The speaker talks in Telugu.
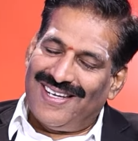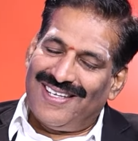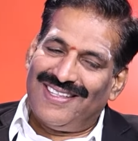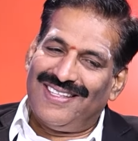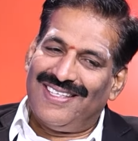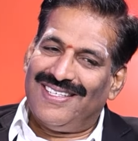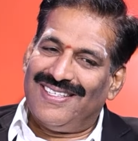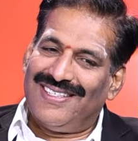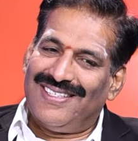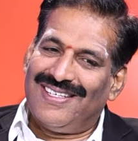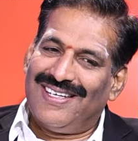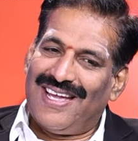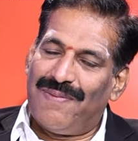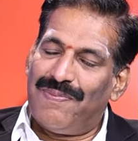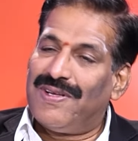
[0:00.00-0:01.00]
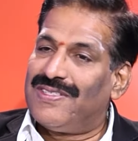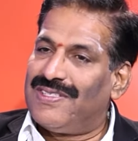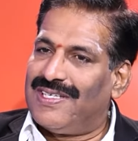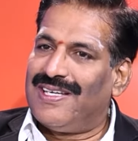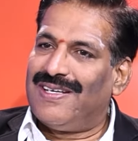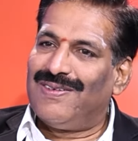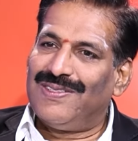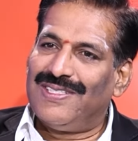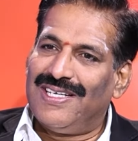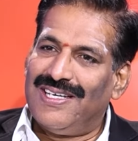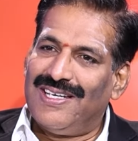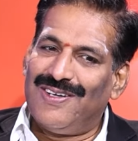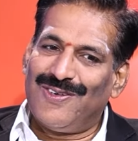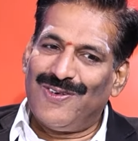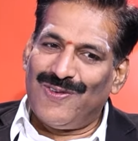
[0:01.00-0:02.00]
కలకత్తా క్యాపిటల్ సిటీలో
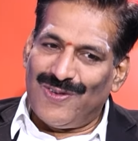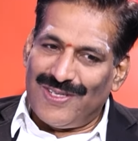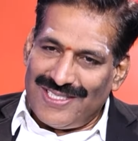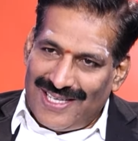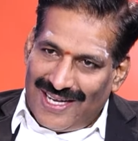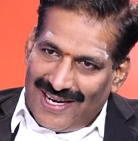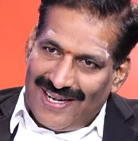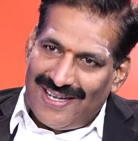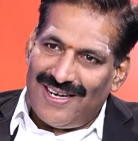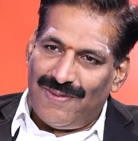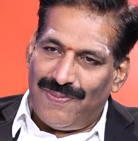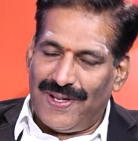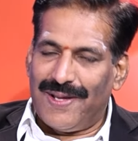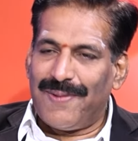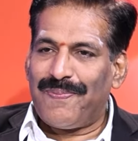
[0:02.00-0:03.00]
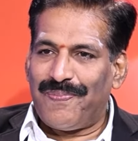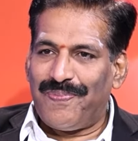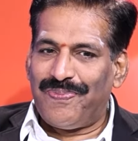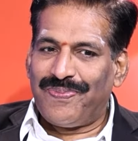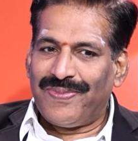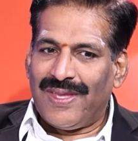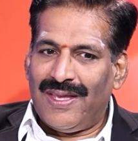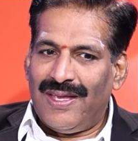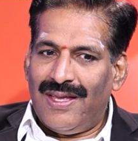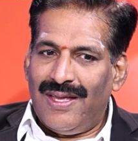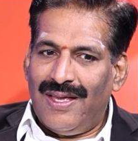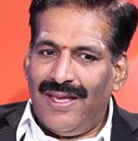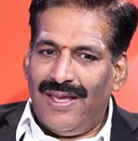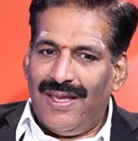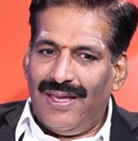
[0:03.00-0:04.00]
జరిగినటువంటి ఒక సంఘటనపై
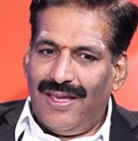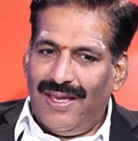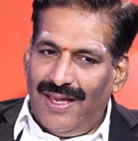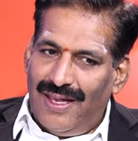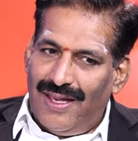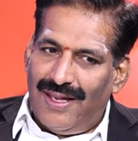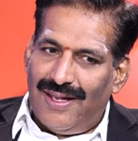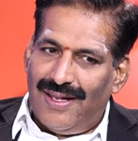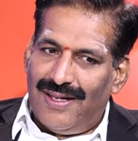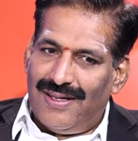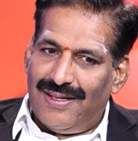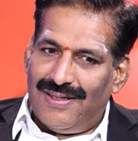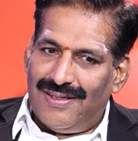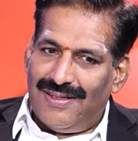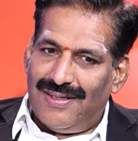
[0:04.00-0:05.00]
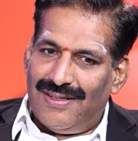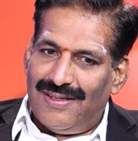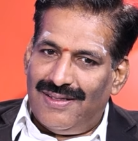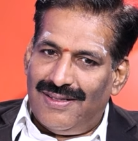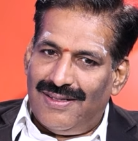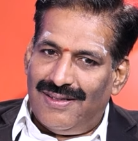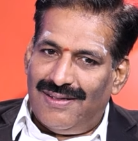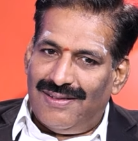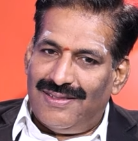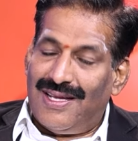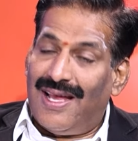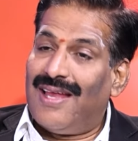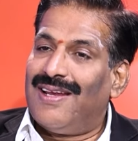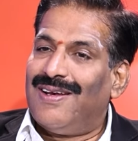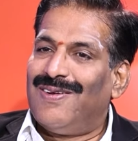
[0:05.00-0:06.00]
ఏ
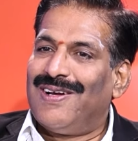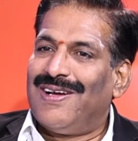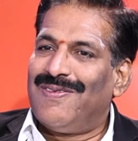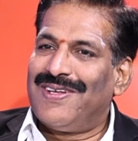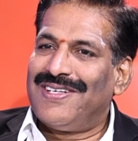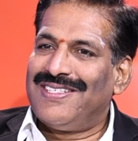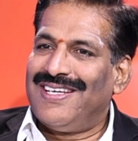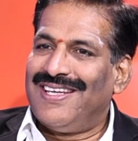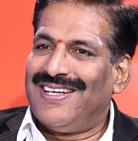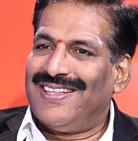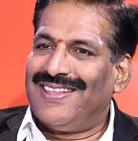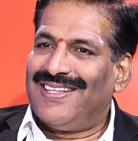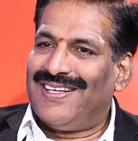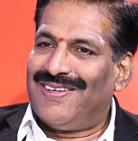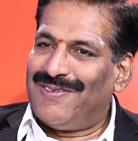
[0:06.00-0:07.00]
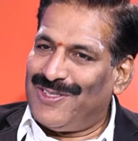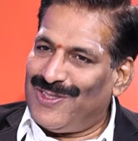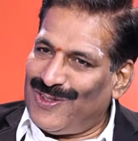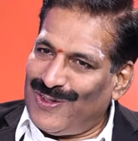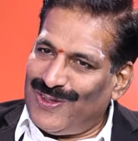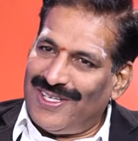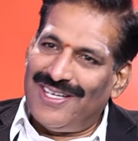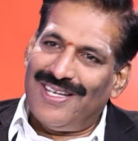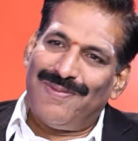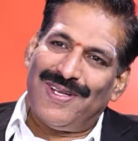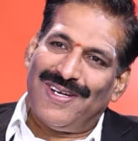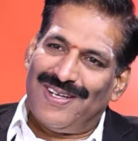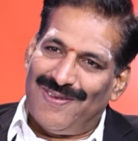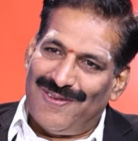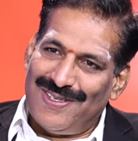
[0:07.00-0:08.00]
ఛానల్ కవర్ చేయనంత విస్తృతంగా
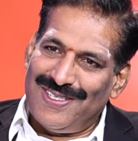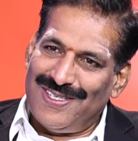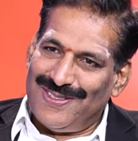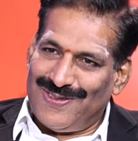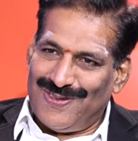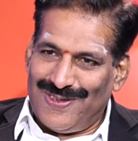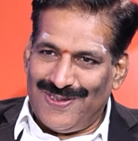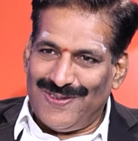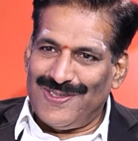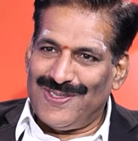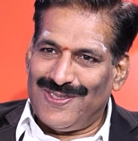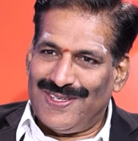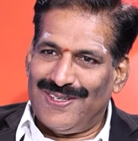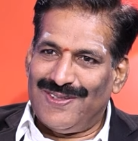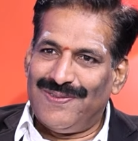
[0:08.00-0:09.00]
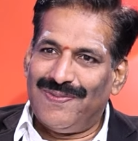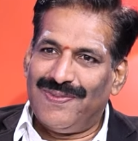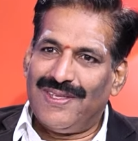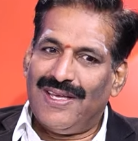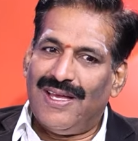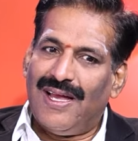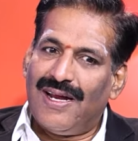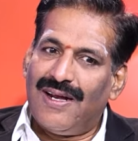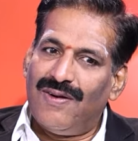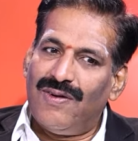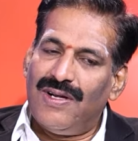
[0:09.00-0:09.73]
మనం కవర్ చేసుకుంటూ వస్తున్నాం అక్కడ